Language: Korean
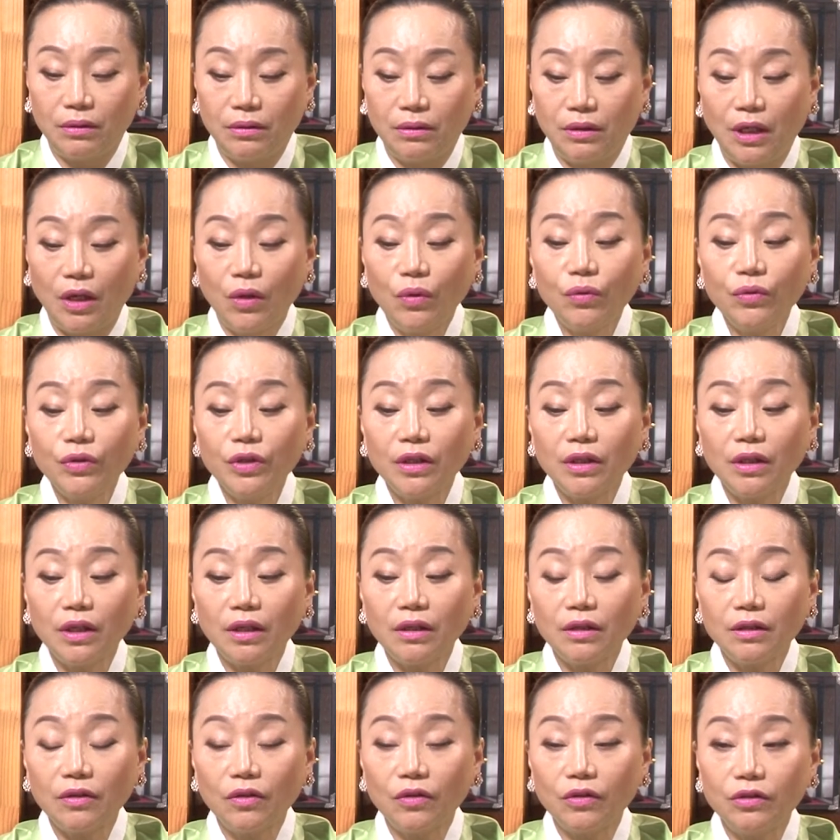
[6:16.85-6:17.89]

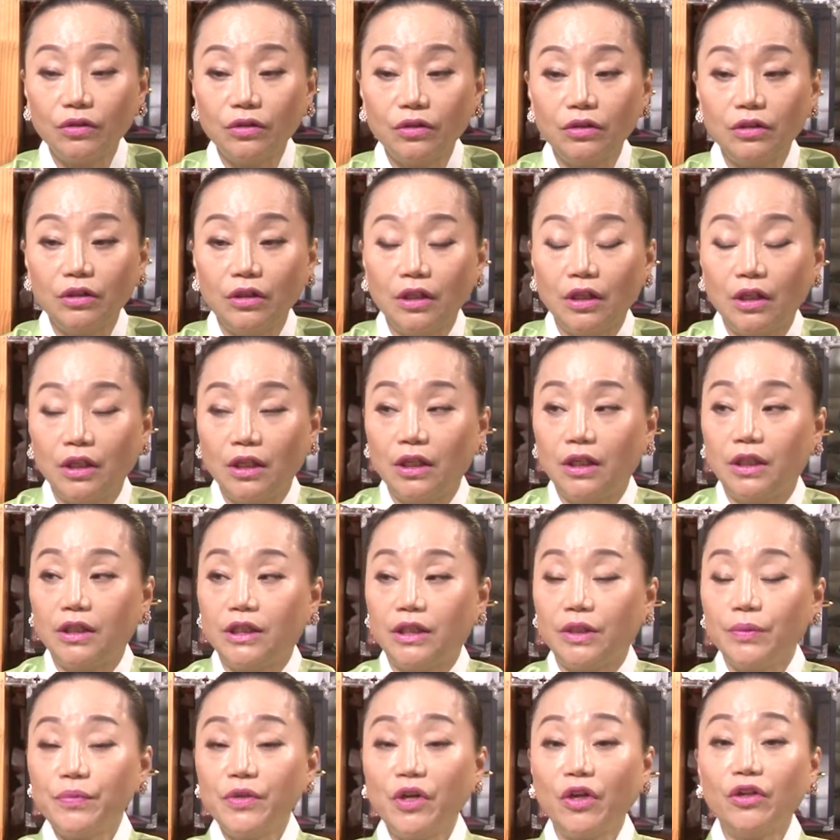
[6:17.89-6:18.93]
대운이라는 거는
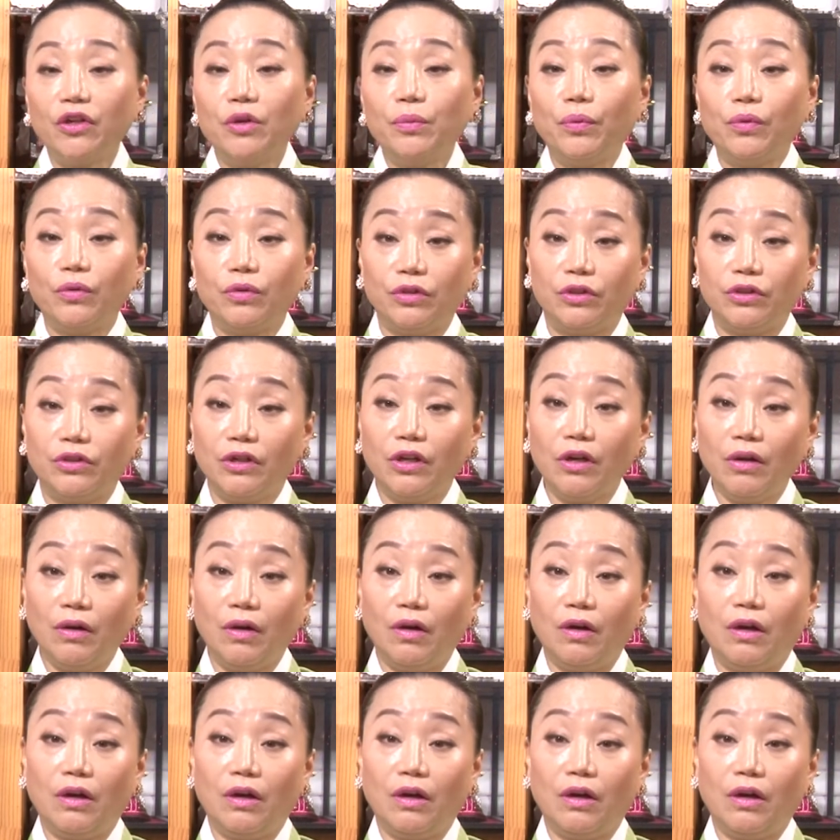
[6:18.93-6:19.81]
10년을 보거든요.